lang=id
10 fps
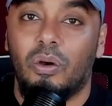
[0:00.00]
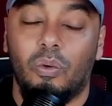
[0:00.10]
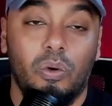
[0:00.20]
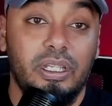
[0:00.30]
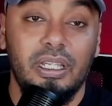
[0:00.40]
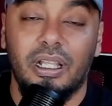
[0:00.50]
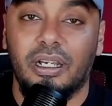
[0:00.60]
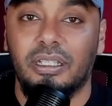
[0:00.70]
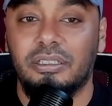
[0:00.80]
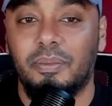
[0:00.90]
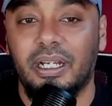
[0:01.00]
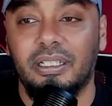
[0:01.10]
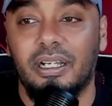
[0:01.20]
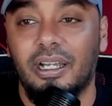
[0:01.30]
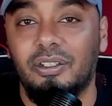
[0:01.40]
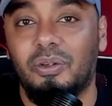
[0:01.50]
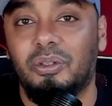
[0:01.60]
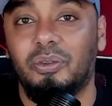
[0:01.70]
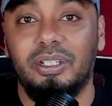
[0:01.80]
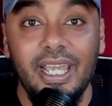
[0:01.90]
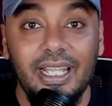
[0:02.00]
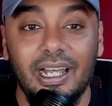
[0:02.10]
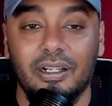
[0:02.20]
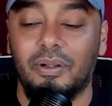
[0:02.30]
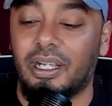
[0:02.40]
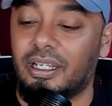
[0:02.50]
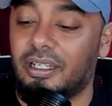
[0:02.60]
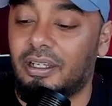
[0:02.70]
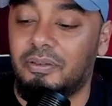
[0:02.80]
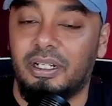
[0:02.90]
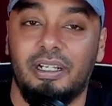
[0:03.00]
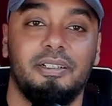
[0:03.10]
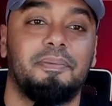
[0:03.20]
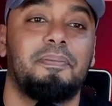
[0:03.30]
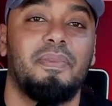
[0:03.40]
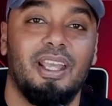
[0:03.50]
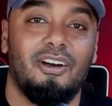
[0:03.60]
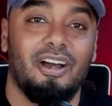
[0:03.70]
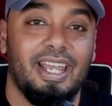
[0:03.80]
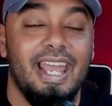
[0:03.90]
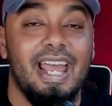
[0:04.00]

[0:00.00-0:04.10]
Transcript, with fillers: oh gila kita semakin gacor tuh. Gila keluar lagi gila gue heran. Oke, okay.